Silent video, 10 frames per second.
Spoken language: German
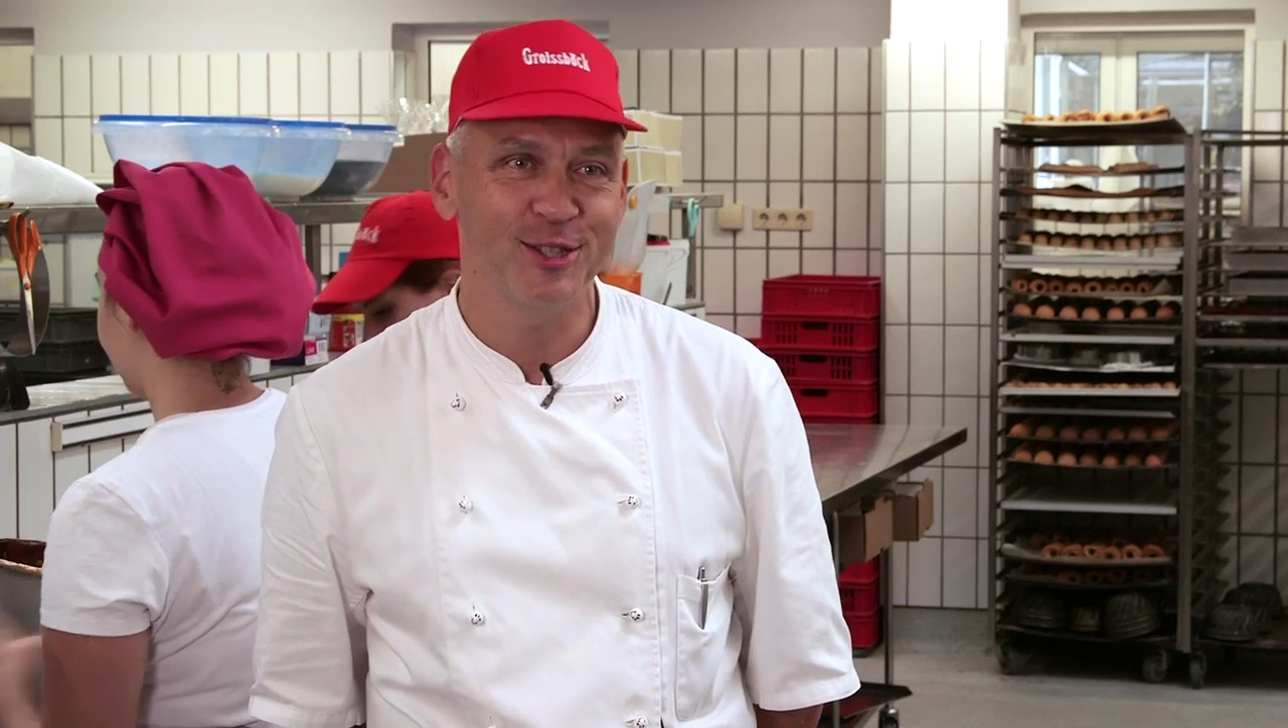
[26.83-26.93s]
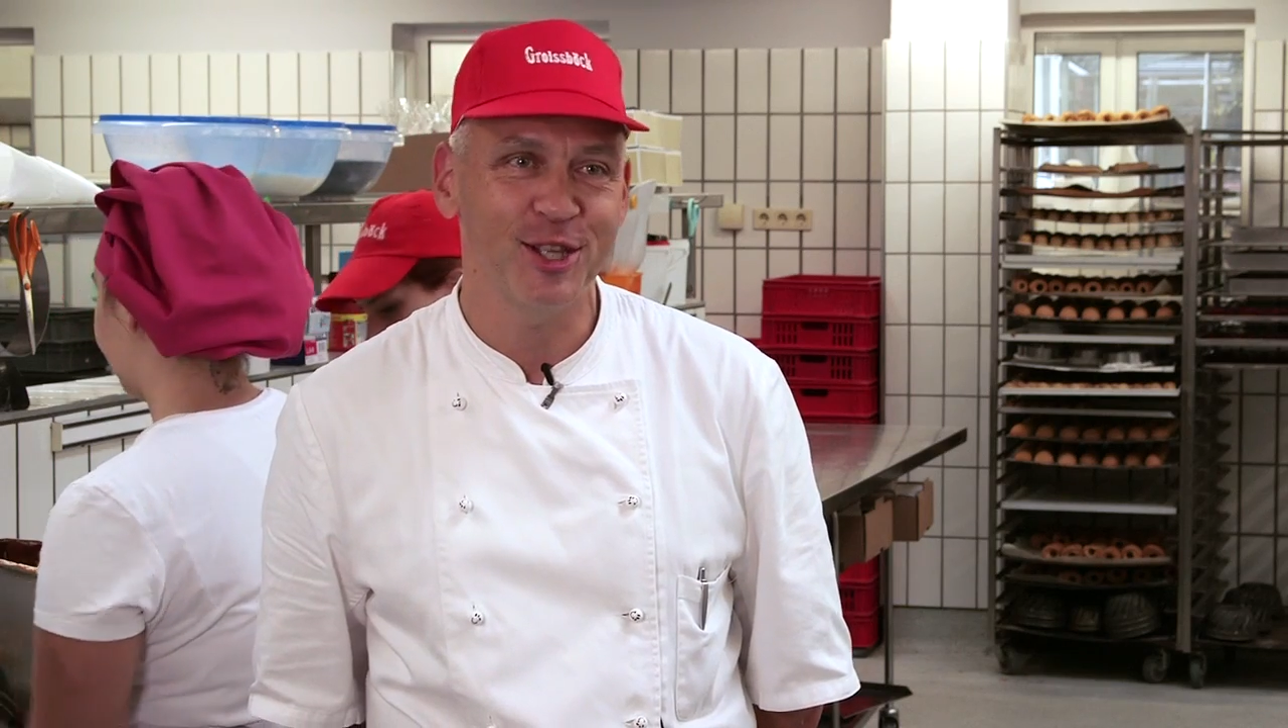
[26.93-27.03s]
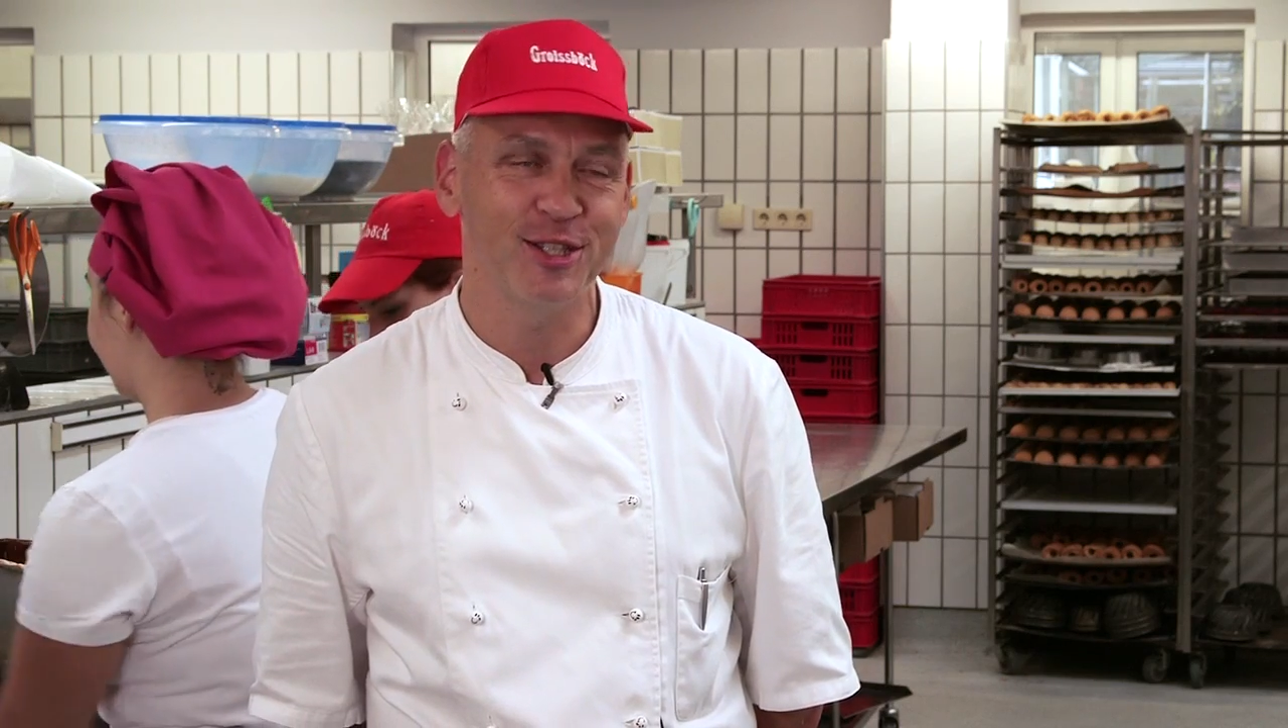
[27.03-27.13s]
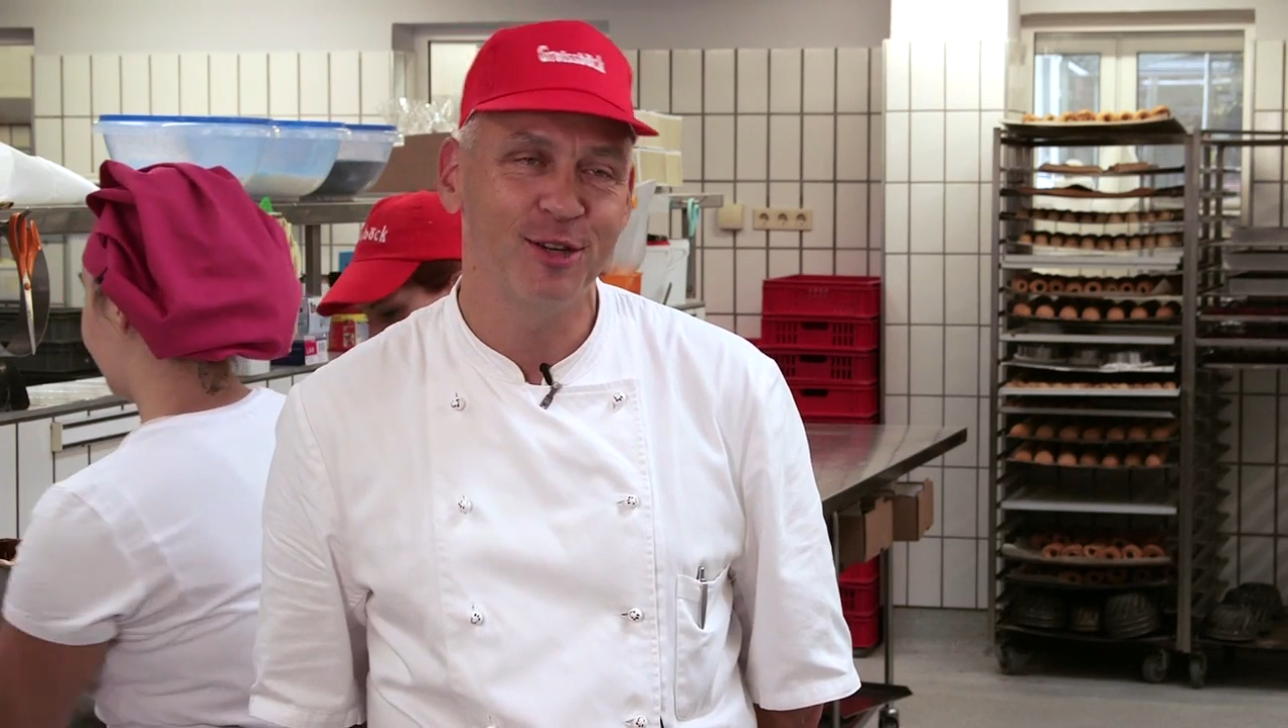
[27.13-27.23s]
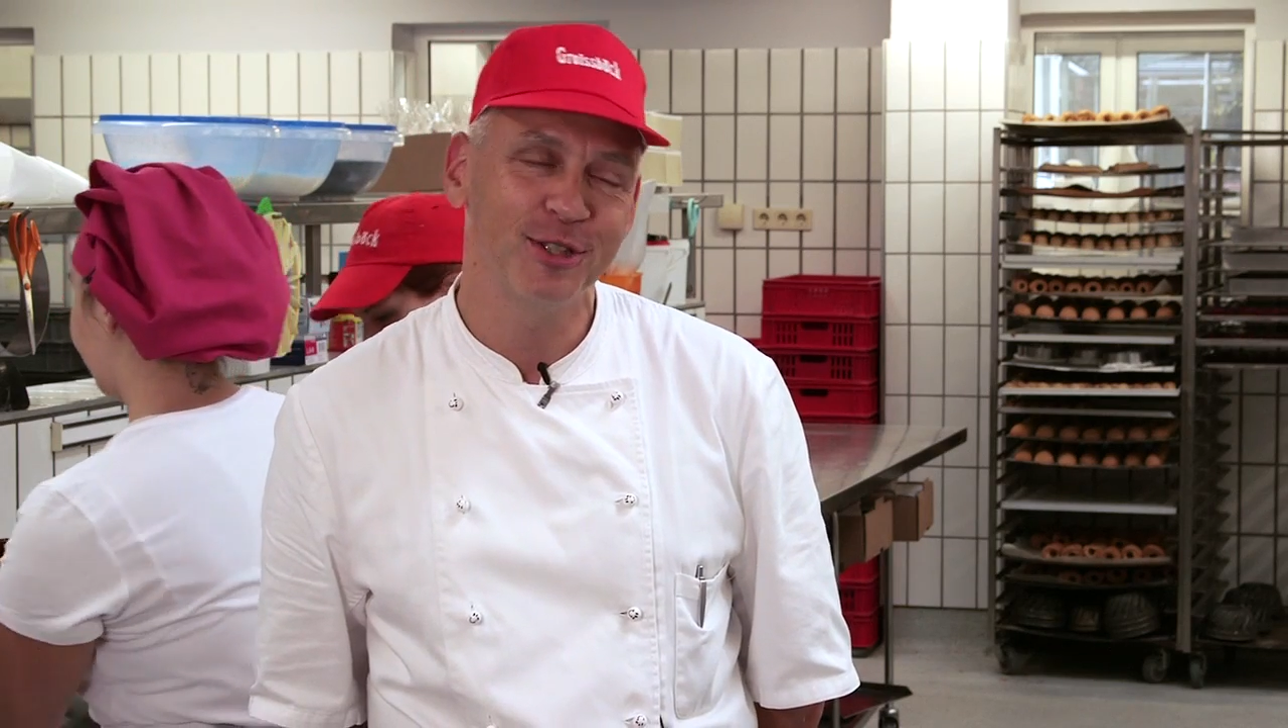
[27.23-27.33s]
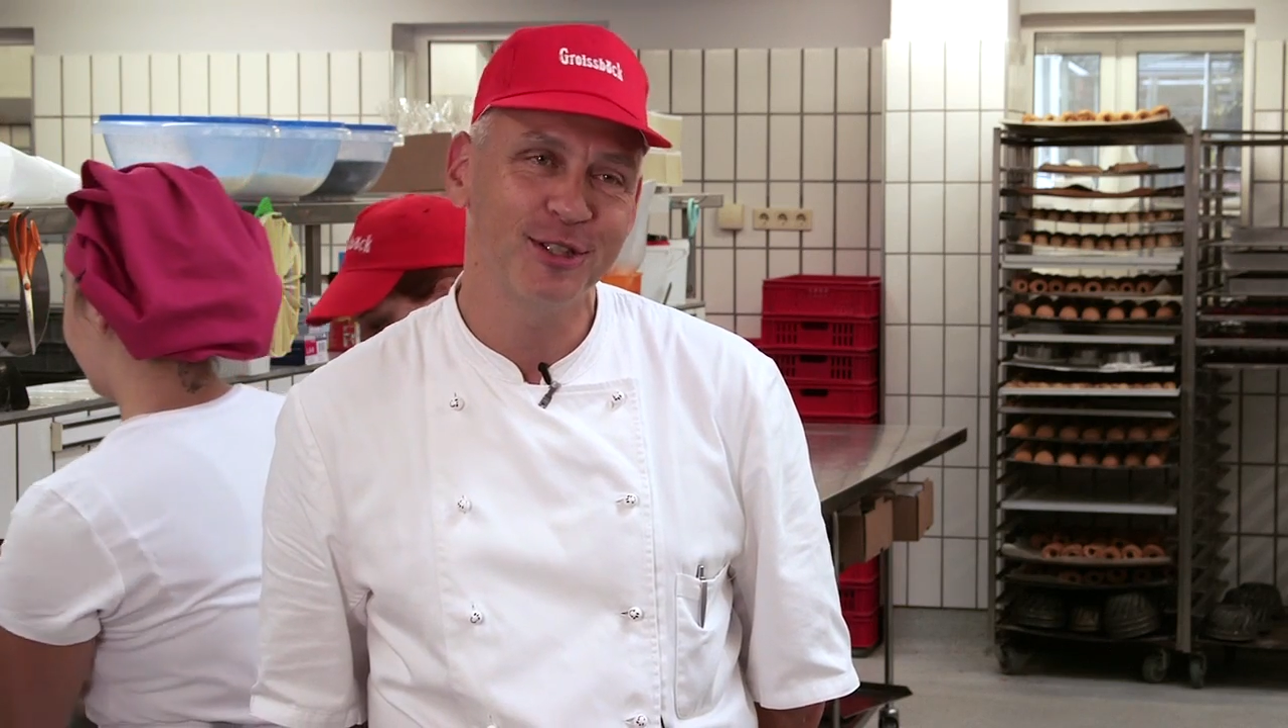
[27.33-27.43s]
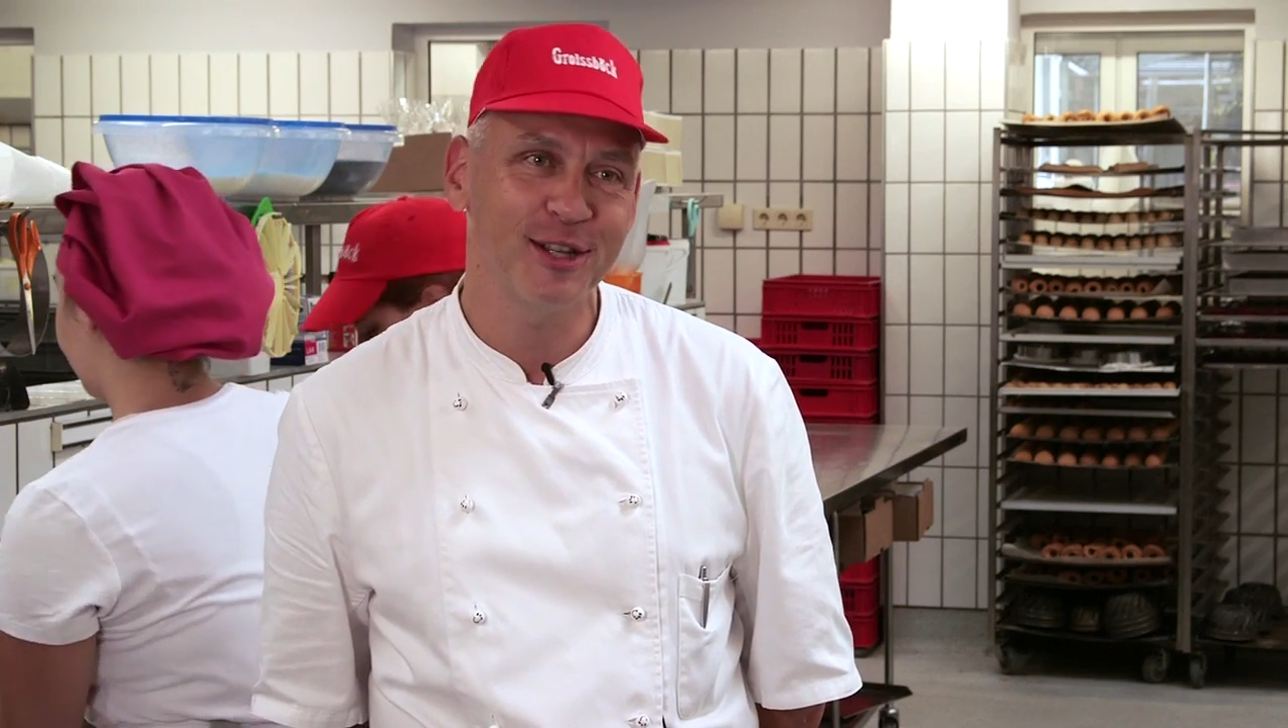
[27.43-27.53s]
Stationen